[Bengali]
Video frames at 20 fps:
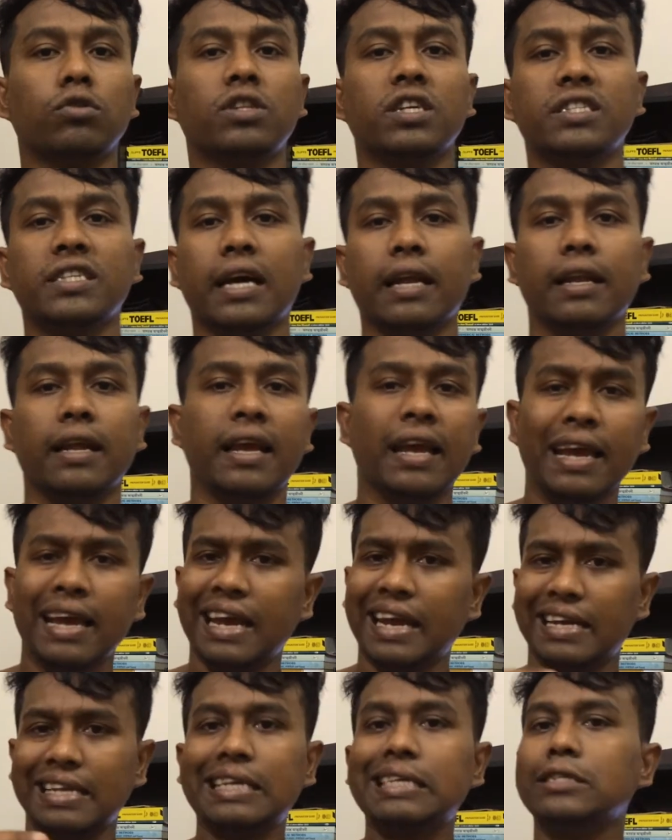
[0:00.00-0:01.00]
করতে যান
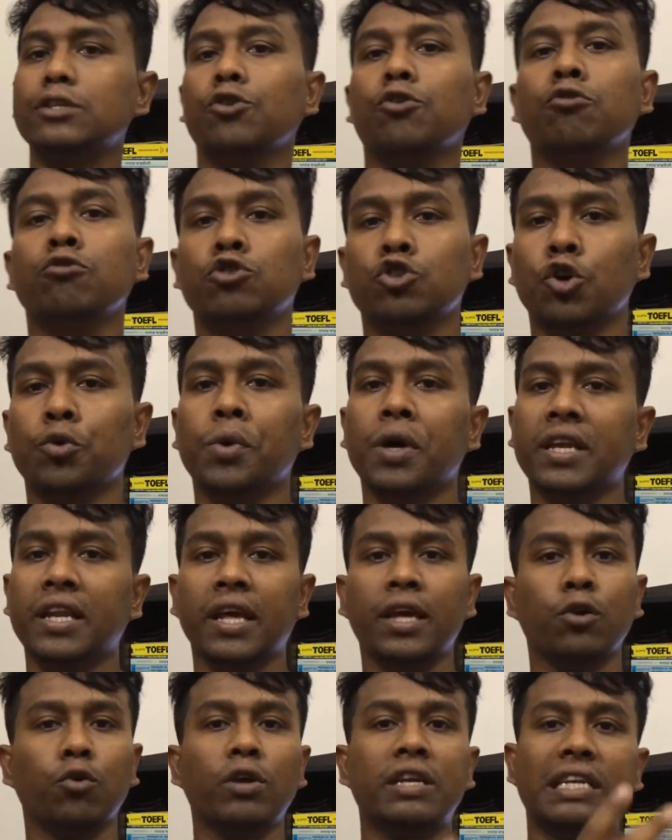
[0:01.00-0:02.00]
এটি কিছুক্ষণ সময়
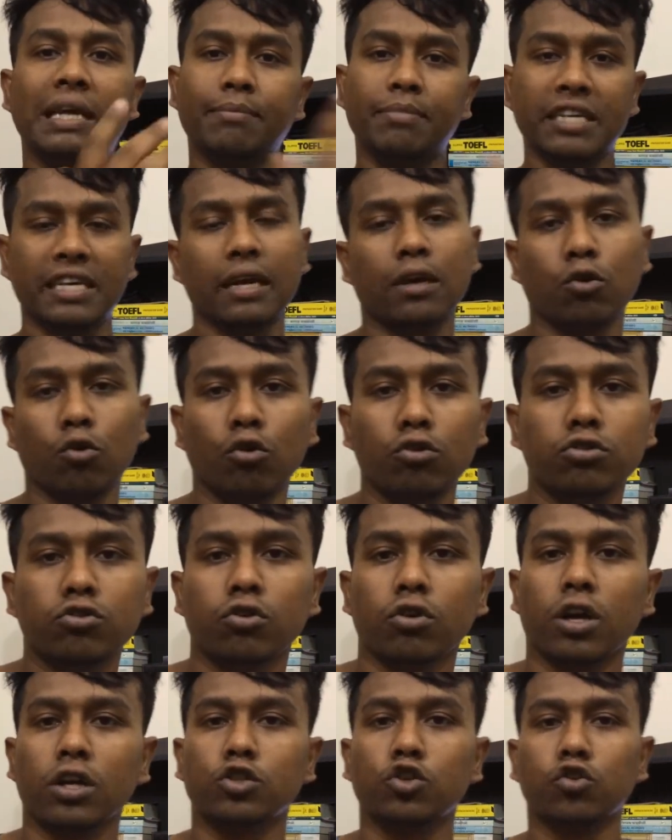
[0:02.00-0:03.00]
নেয় ওই ট্যাবটিকে ক্লোজ
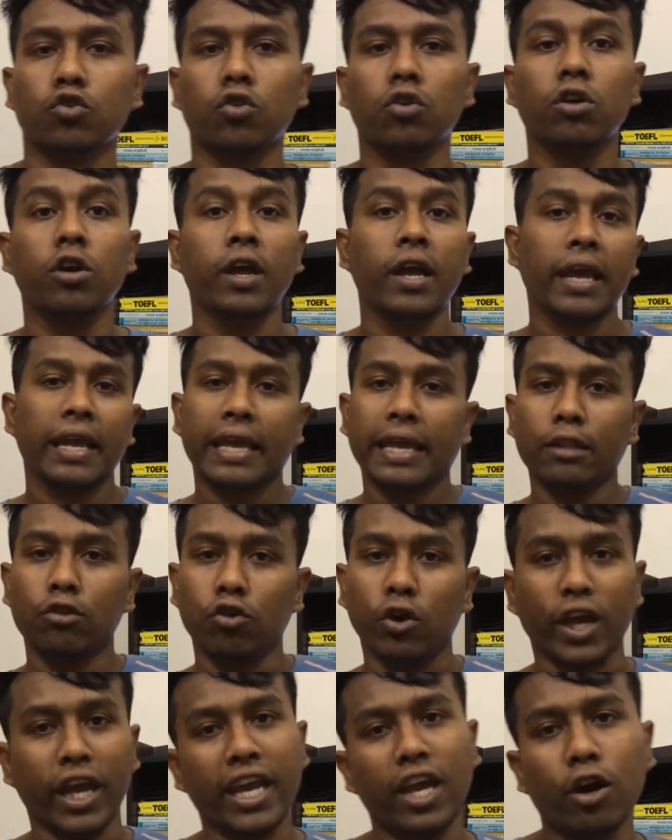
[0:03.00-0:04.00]
করার জন্য কিন্তু
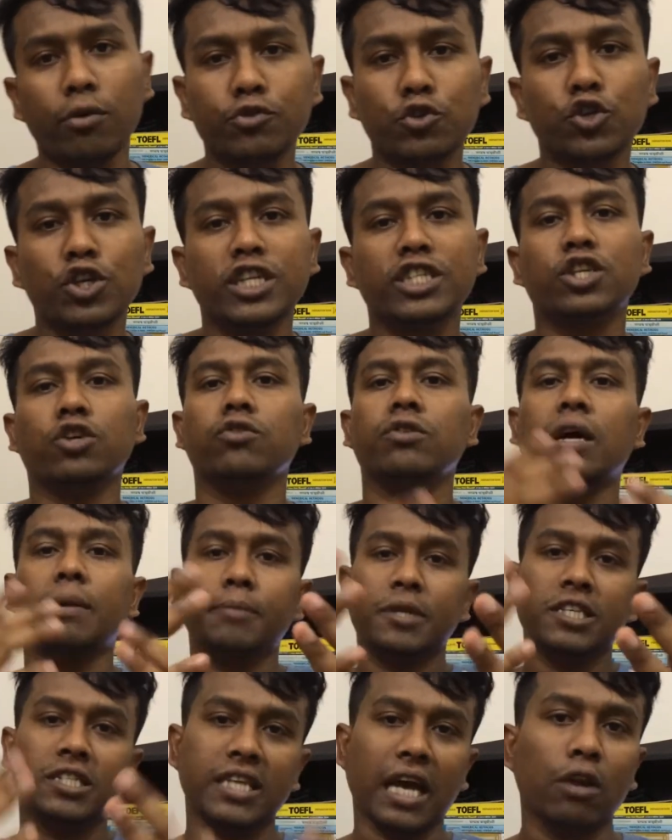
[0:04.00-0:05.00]
এই অপশনটি যখন
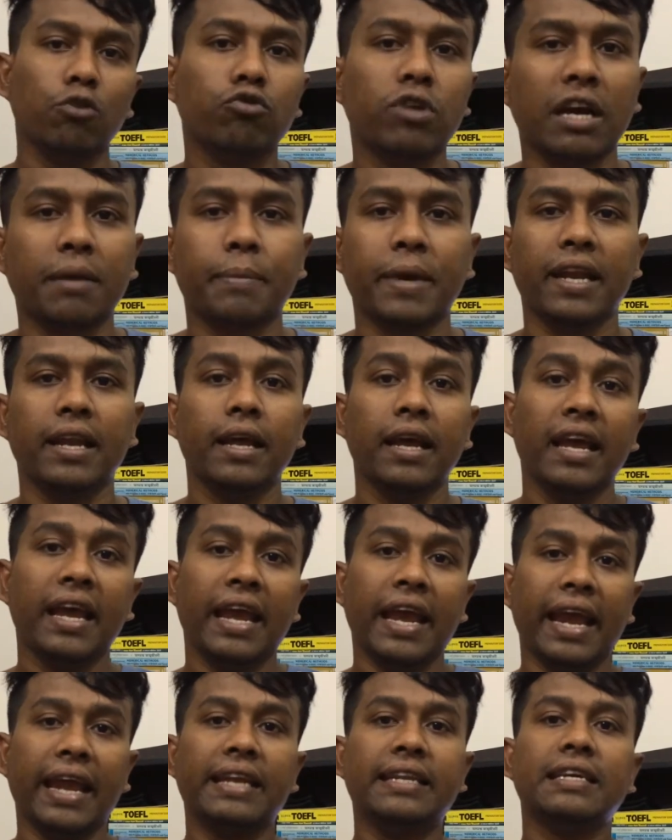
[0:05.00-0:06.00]
আপনি চালু রাখবেন
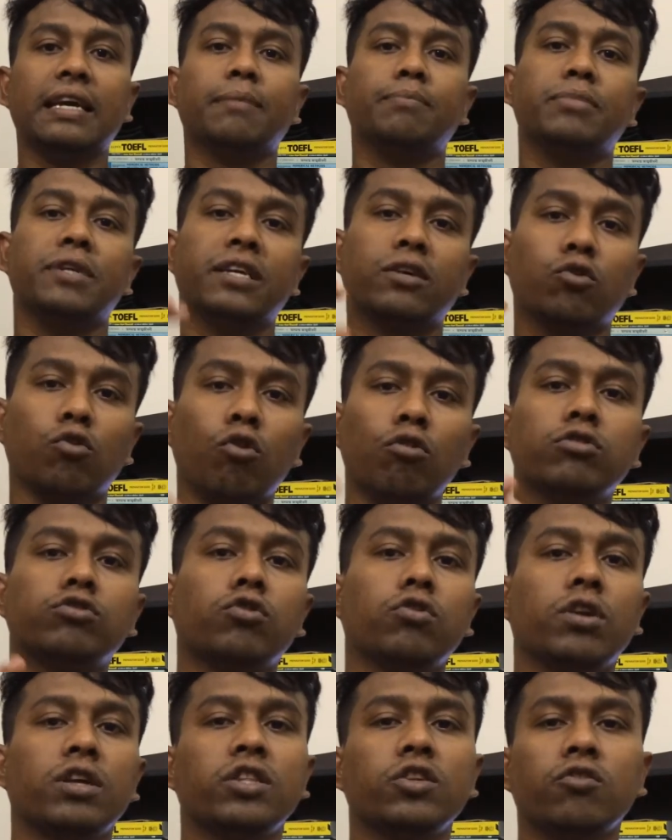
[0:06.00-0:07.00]
এটি আপনি ক্লোজ
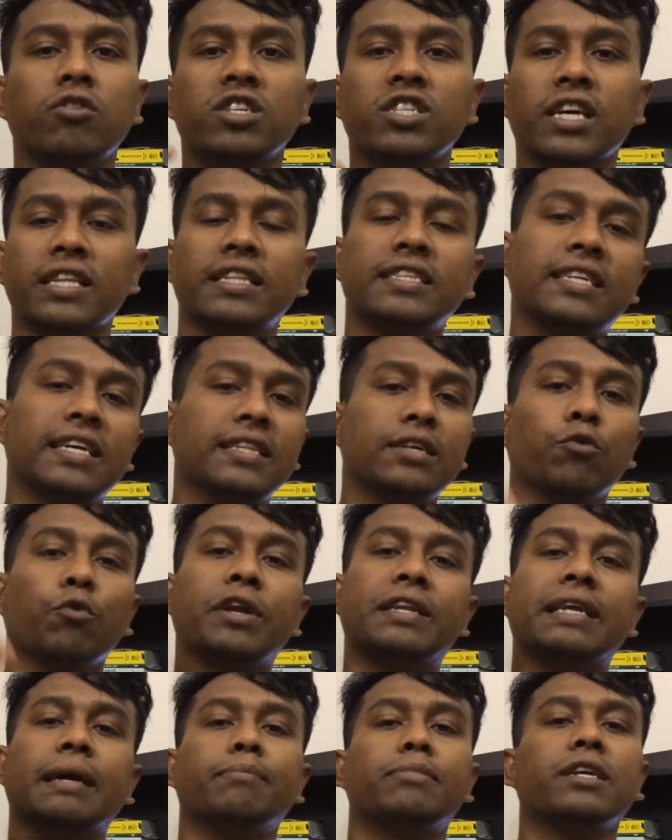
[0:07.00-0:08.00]
করে দেওয়ার সাথে সাথে
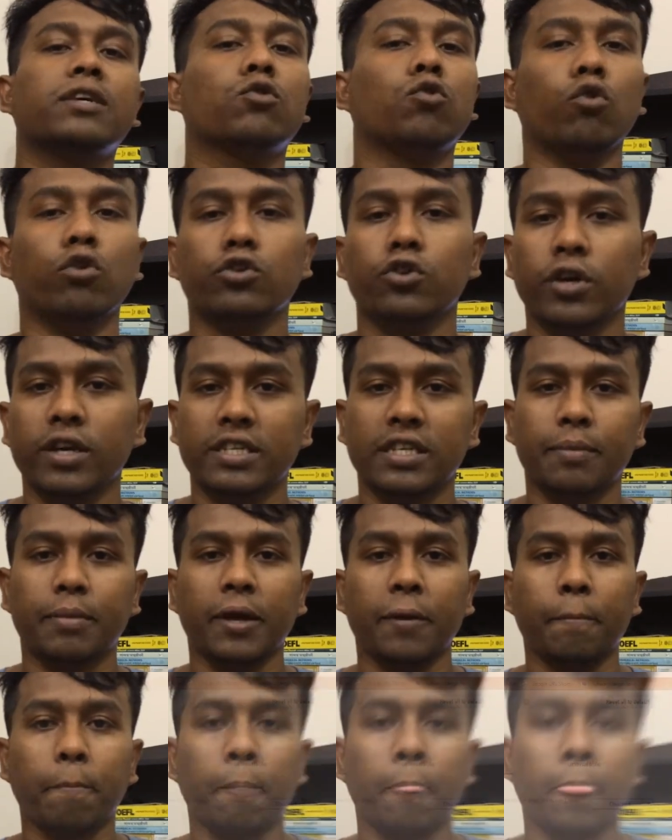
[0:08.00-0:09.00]
ওই ট্যাবটি ক্লোজ হয়ে যাবে